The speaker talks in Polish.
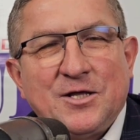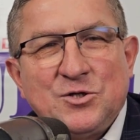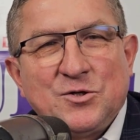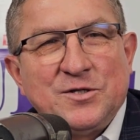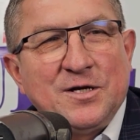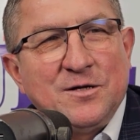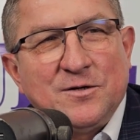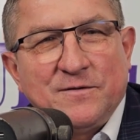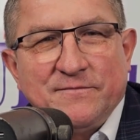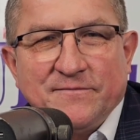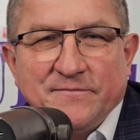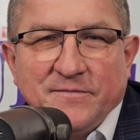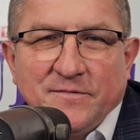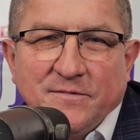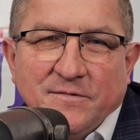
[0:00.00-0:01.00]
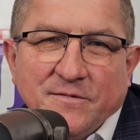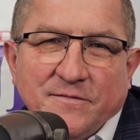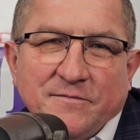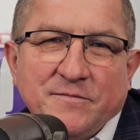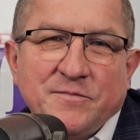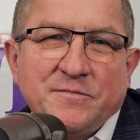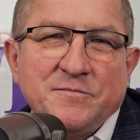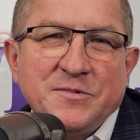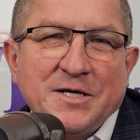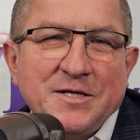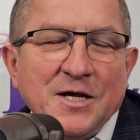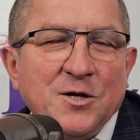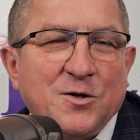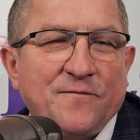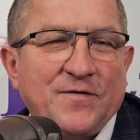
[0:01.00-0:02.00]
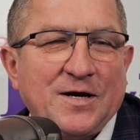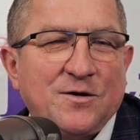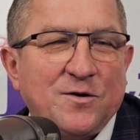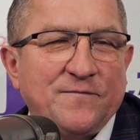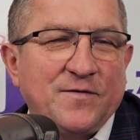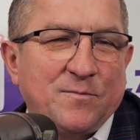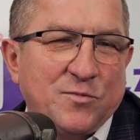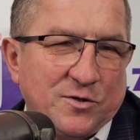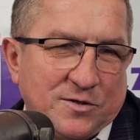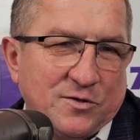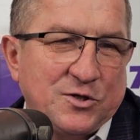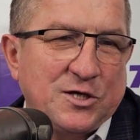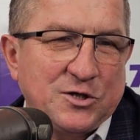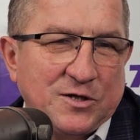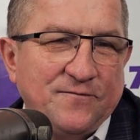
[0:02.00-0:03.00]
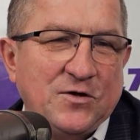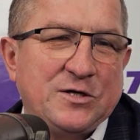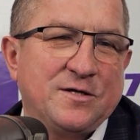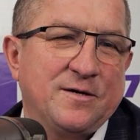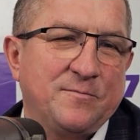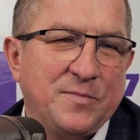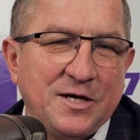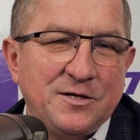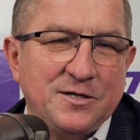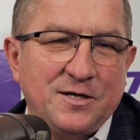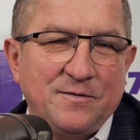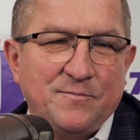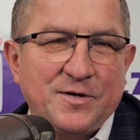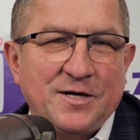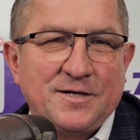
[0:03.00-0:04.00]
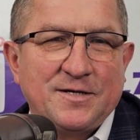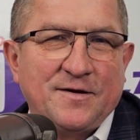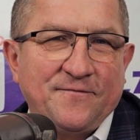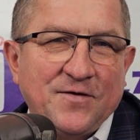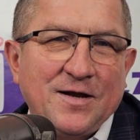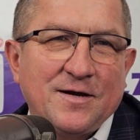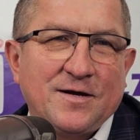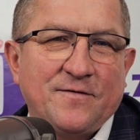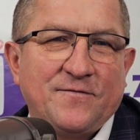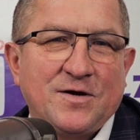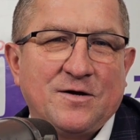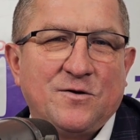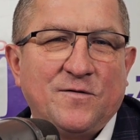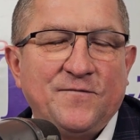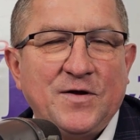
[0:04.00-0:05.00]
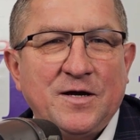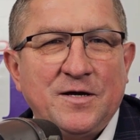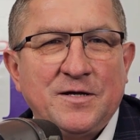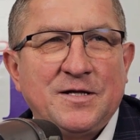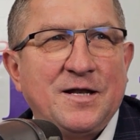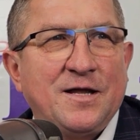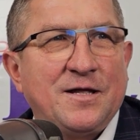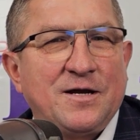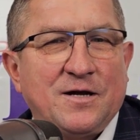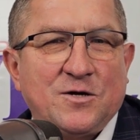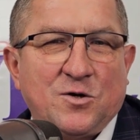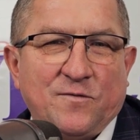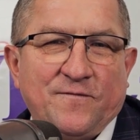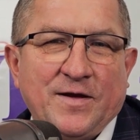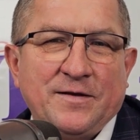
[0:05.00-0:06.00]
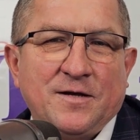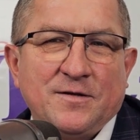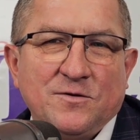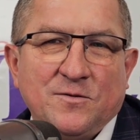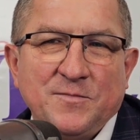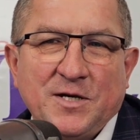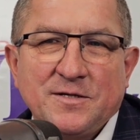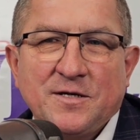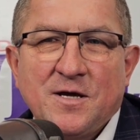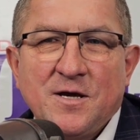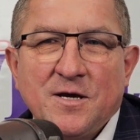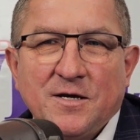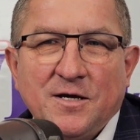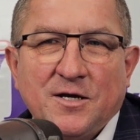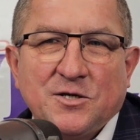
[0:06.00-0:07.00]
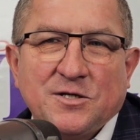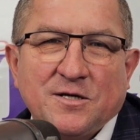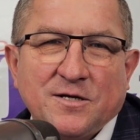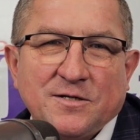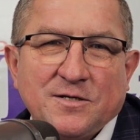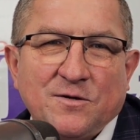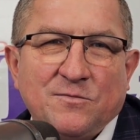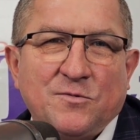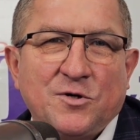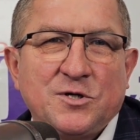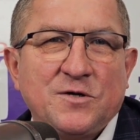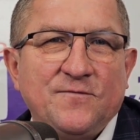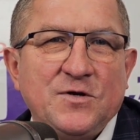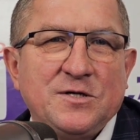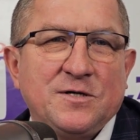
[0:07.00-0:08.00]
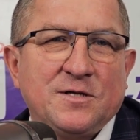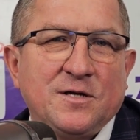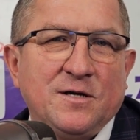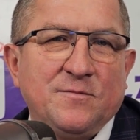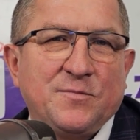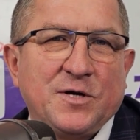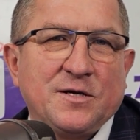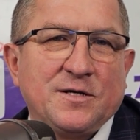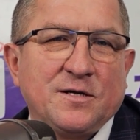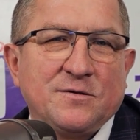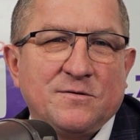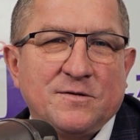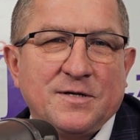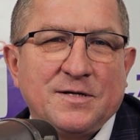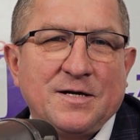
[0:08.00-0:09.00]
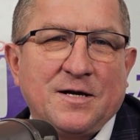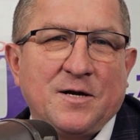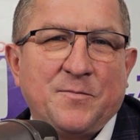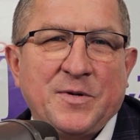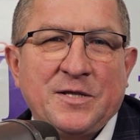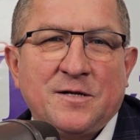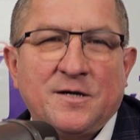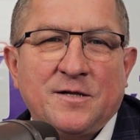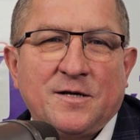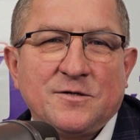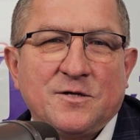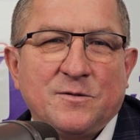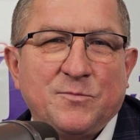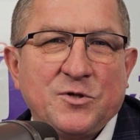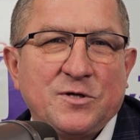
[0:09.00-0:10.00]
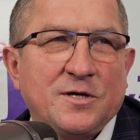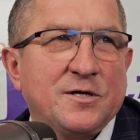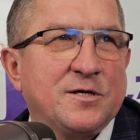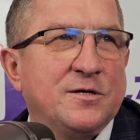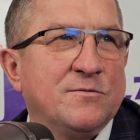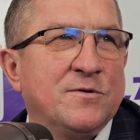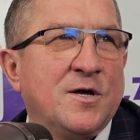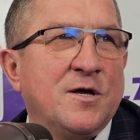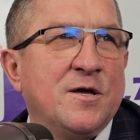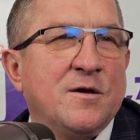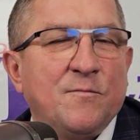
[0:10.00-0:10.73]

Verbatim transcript: Ale to tylko, y, nie tylko w Rakowie, bo to rzeczywiście będzie impreza wielka w Rakowie i dla Rakowa, natomiast jeszcze są oczywiście te imprezy, które tak jak pan redaktor podkreślił,